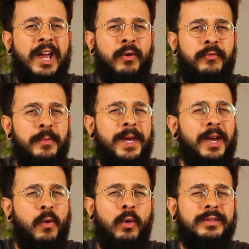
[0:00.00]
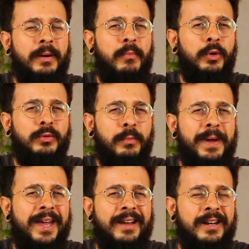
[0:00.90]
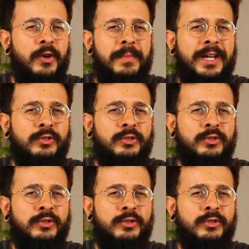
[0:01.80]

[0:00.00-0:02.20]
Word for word: É um filme que conta muito bem ali uma